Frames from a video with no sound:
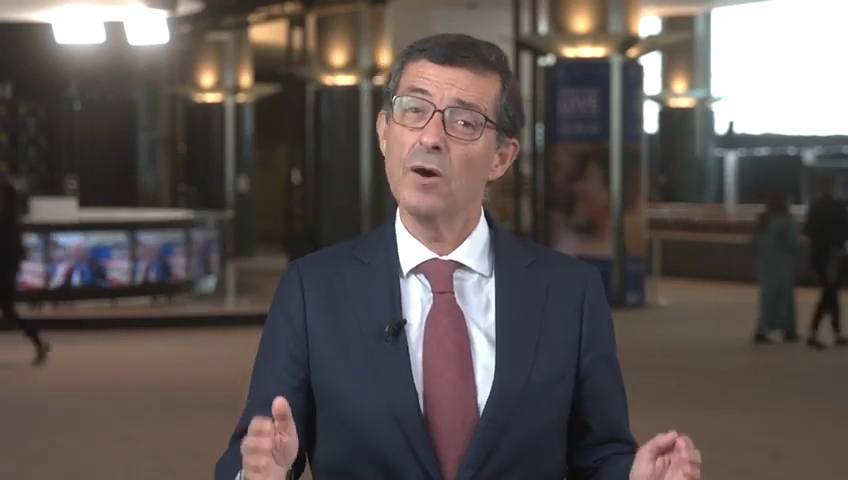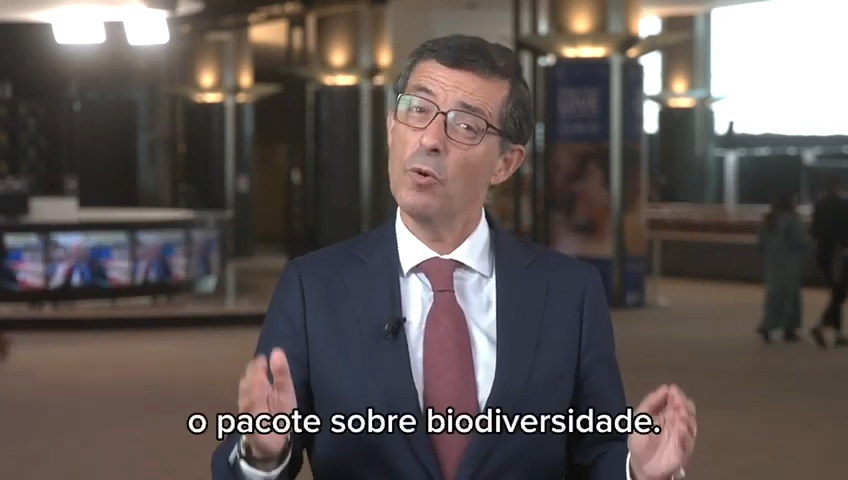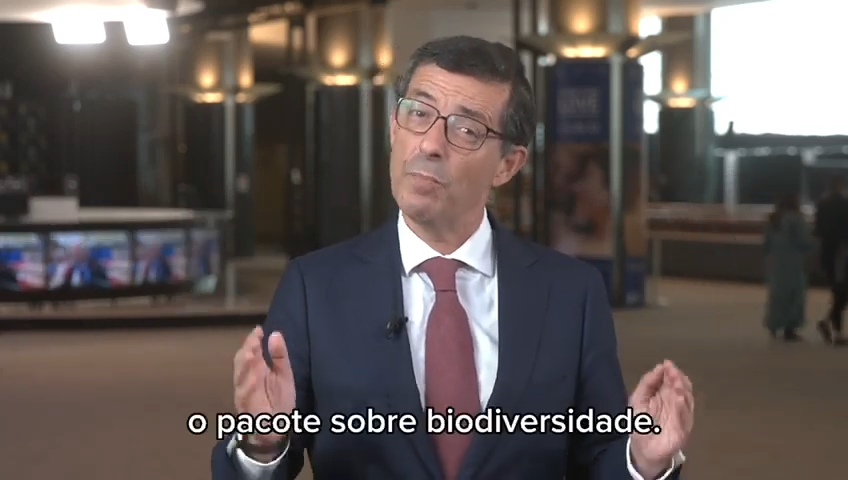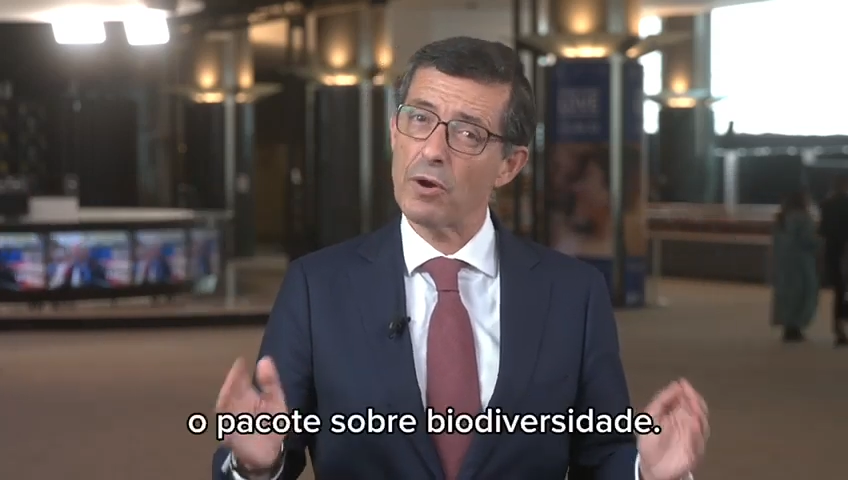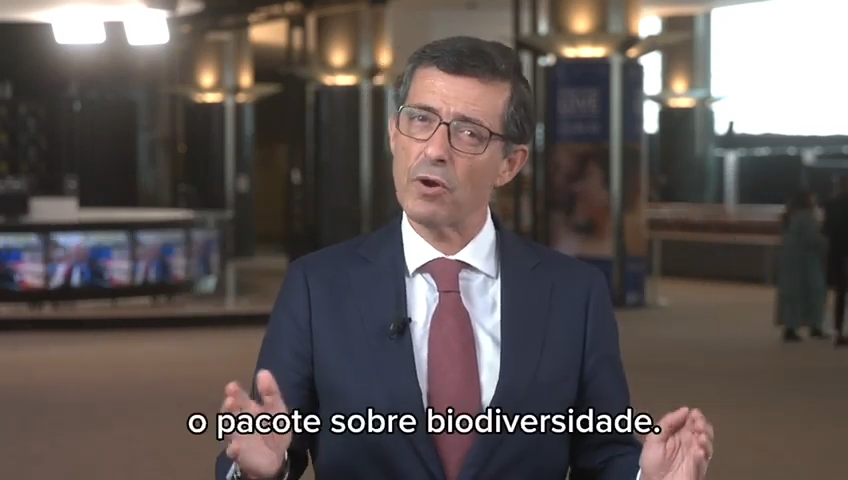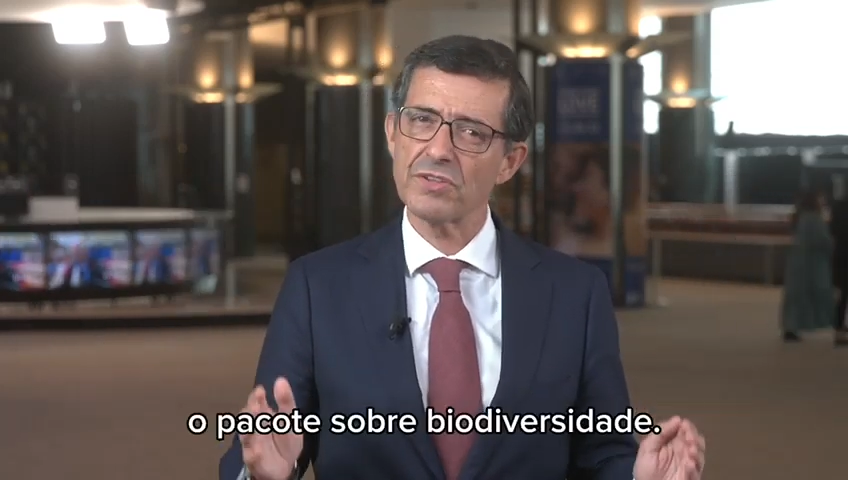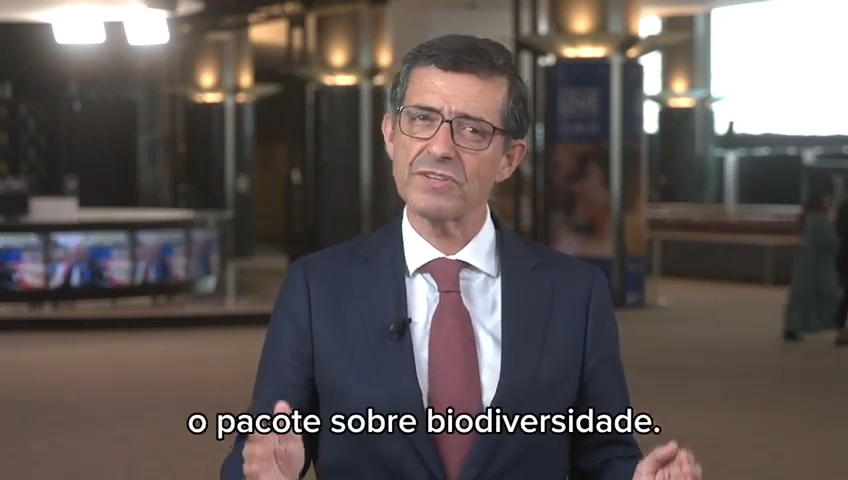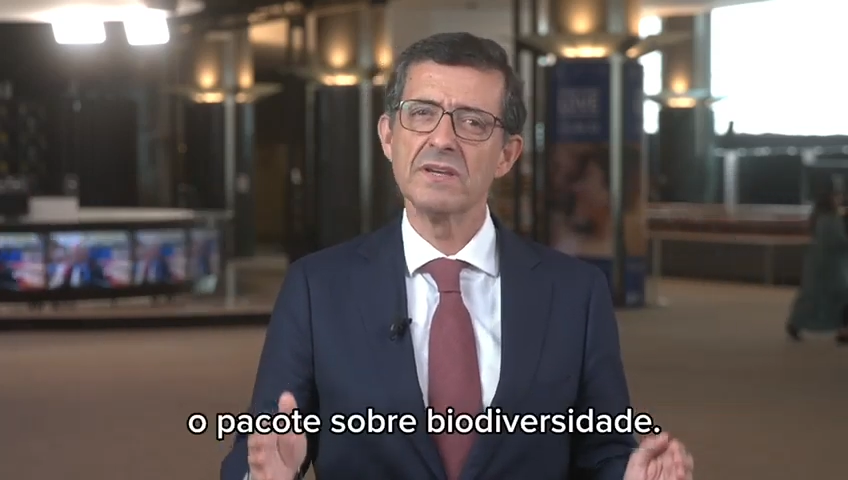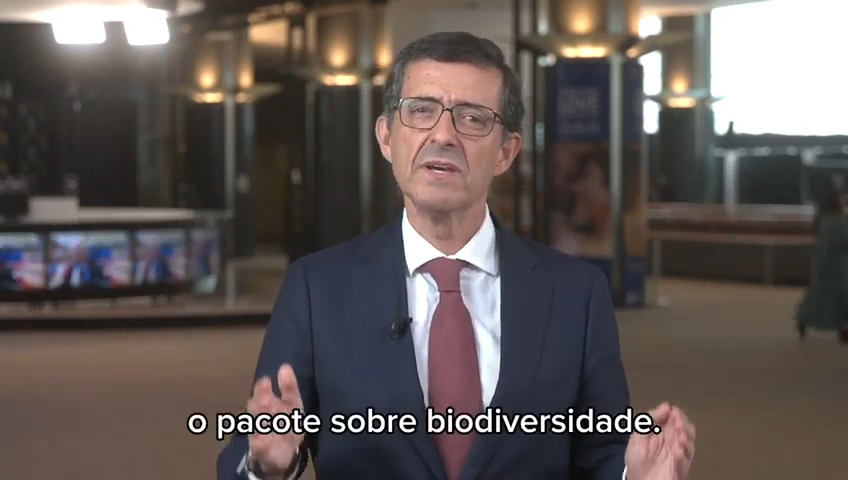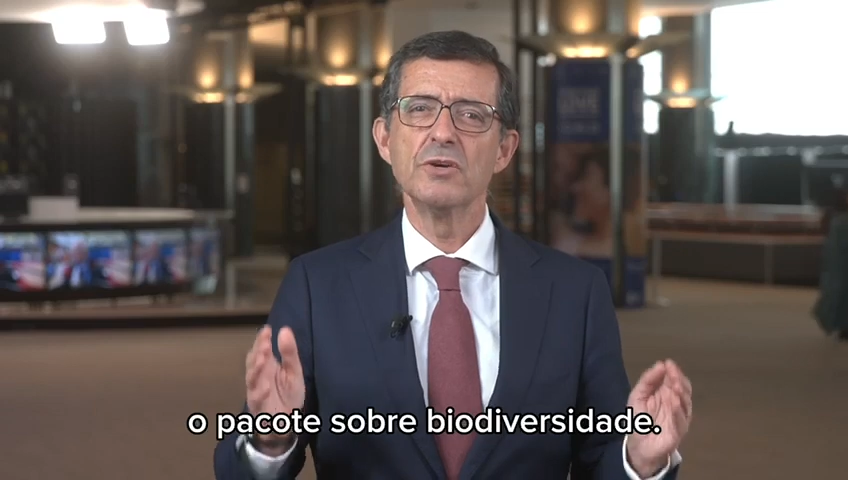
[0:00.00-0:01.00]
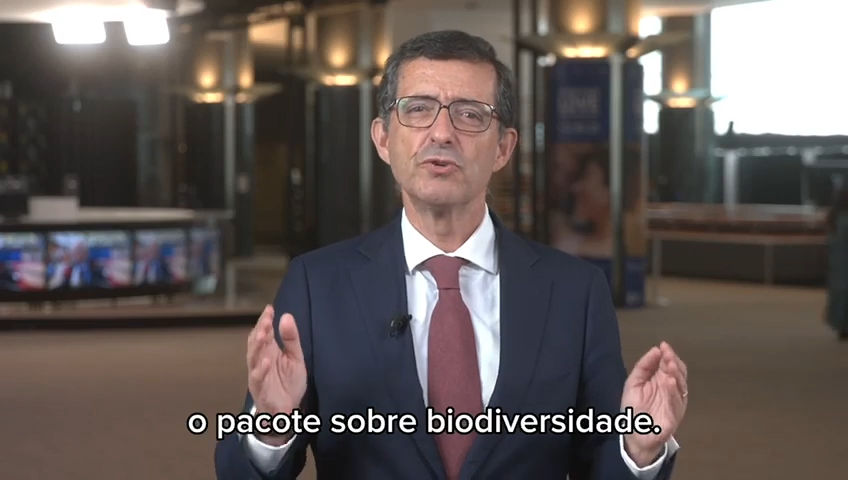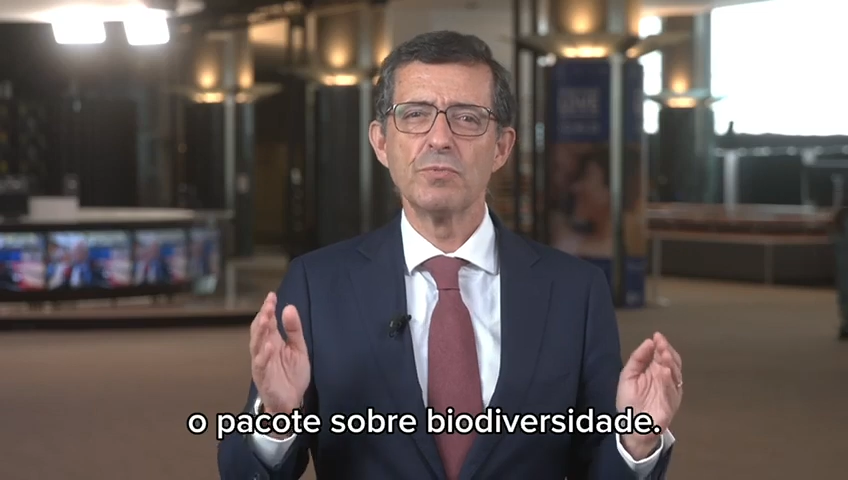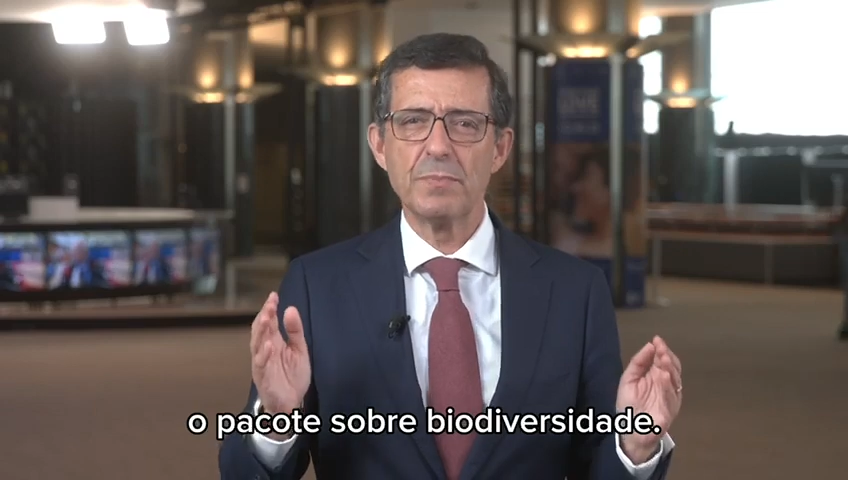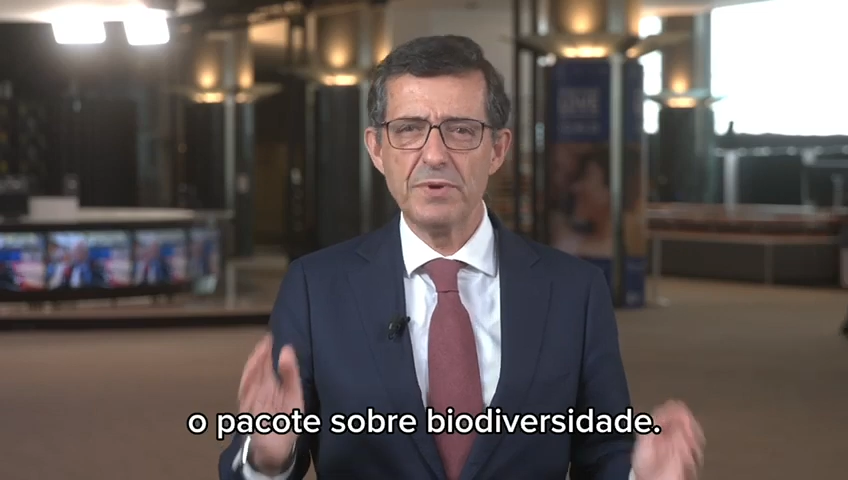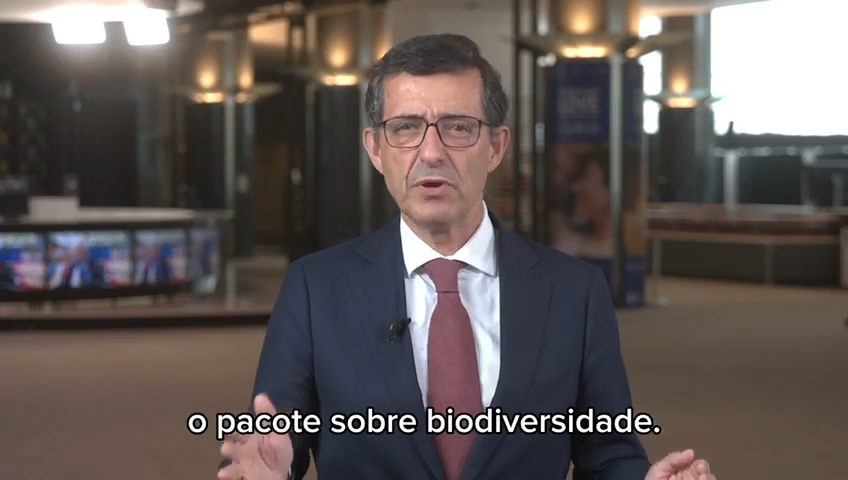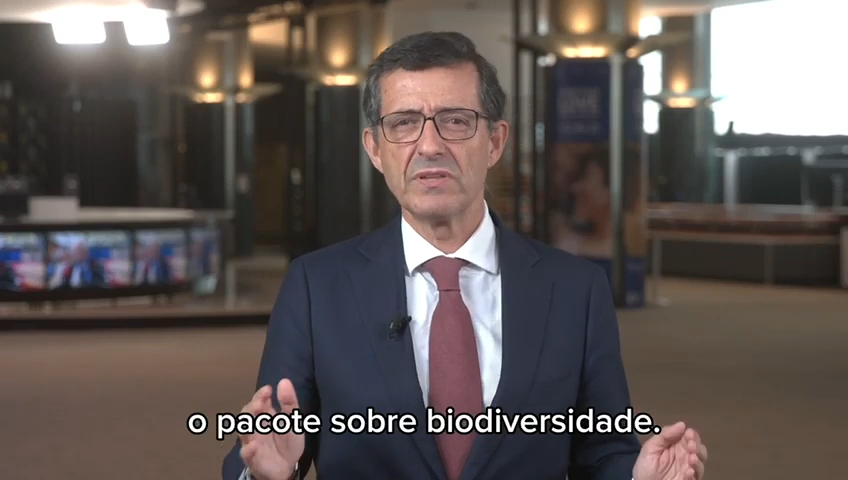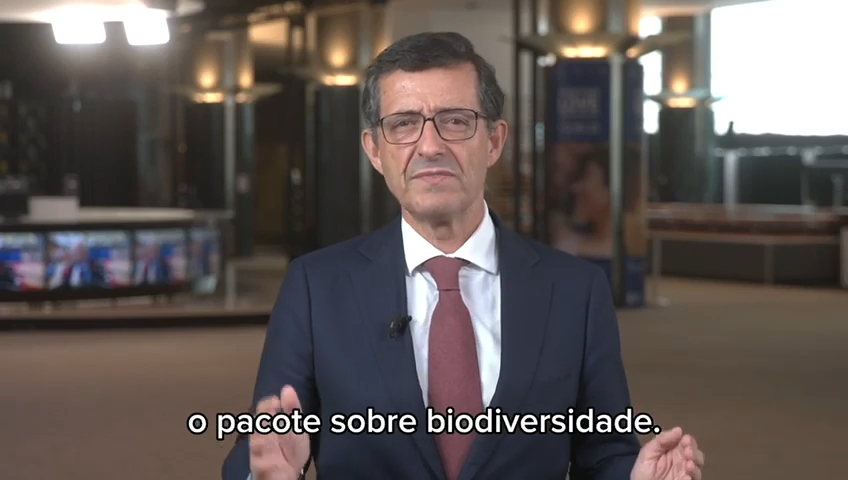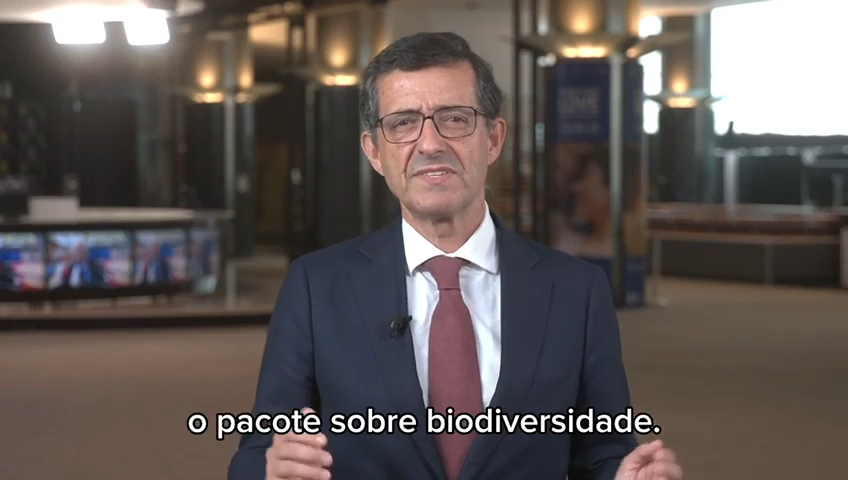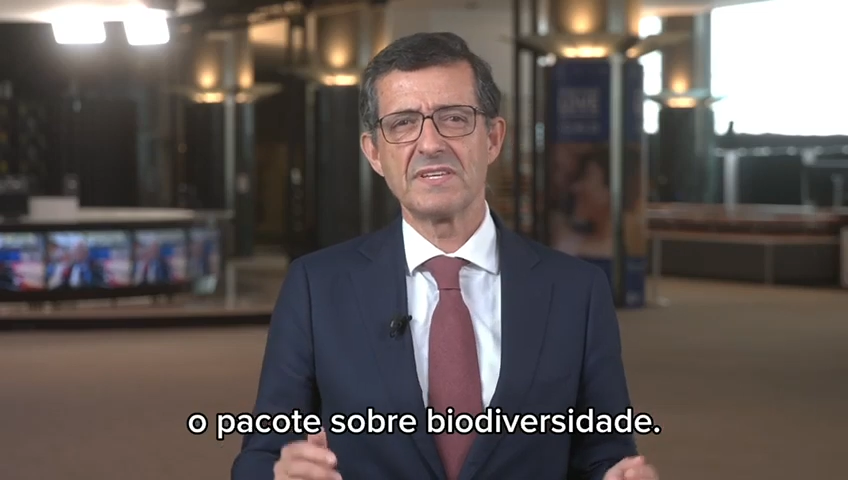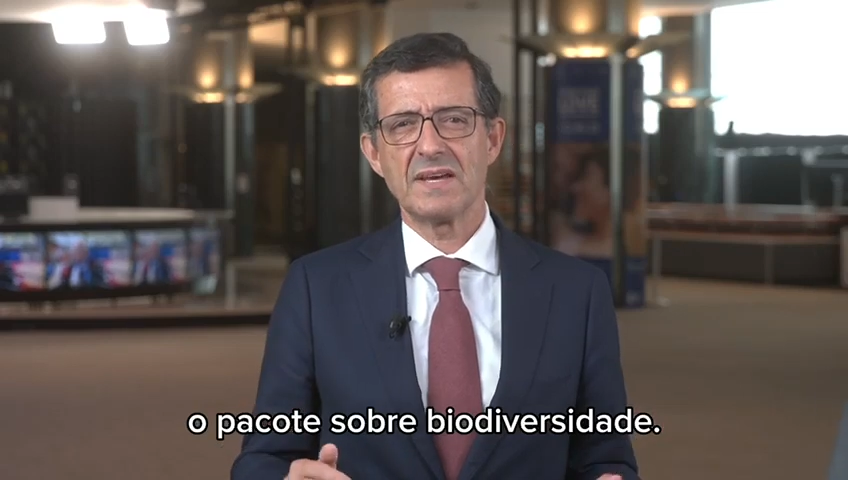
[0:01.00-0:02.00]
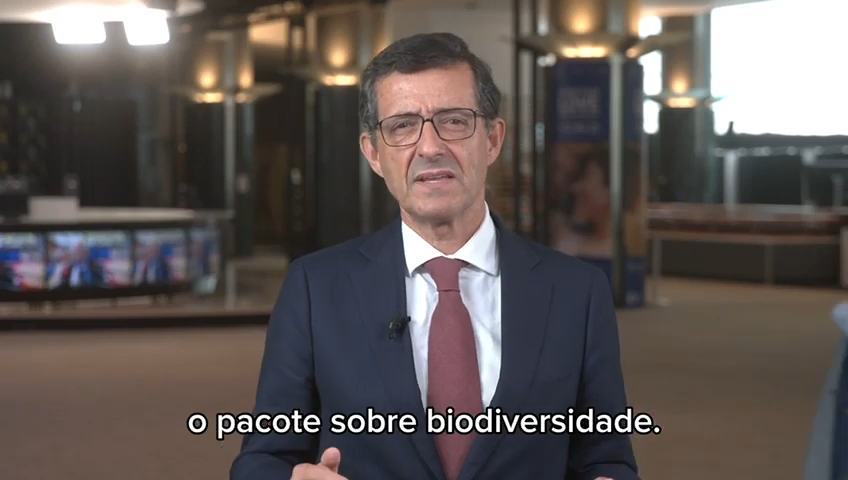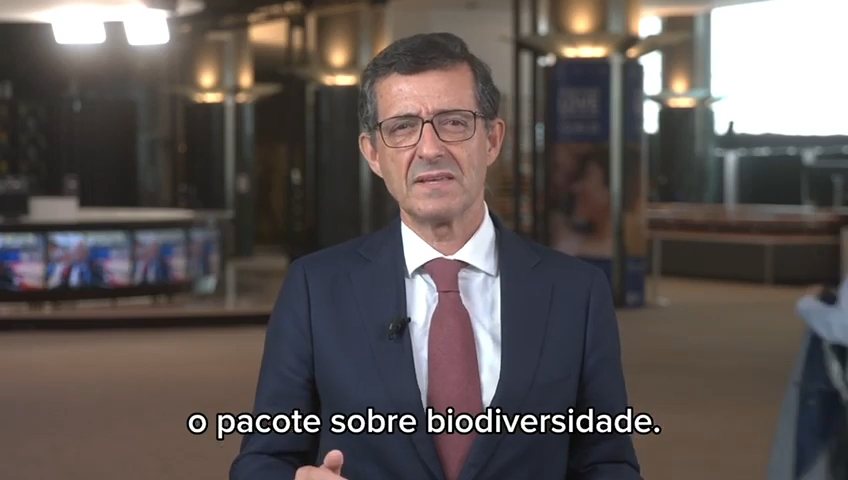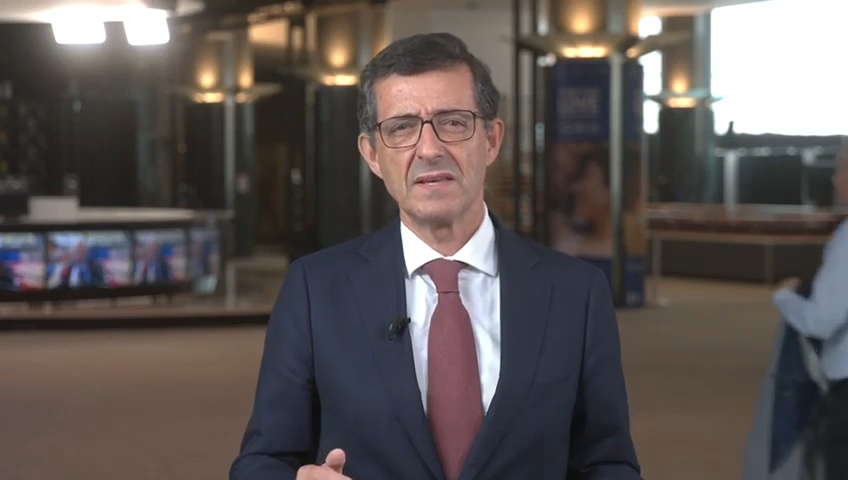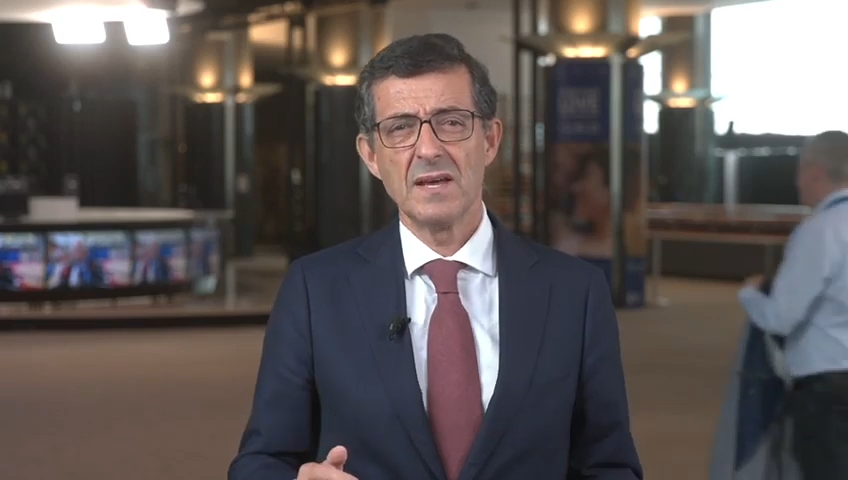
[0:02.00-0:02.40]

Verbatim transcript: o pacote sobre biodiversidade.